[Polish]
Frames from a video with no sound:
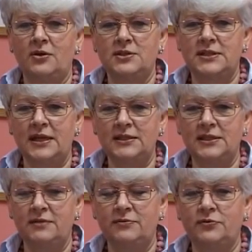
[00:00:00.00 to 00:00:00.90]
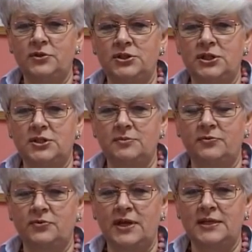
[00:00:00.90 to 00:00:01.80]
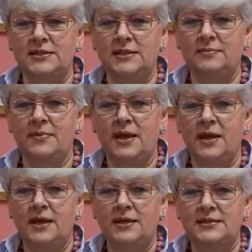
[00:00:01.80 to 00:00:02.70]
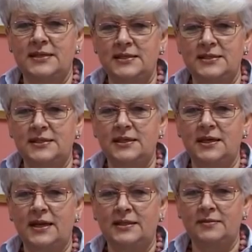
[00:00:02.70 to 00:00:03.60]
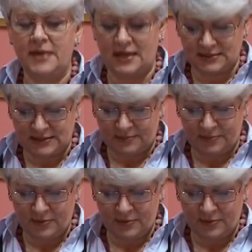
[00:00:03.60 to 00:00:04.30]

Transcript: ostatniej w 2012 sesji Rady Miasta.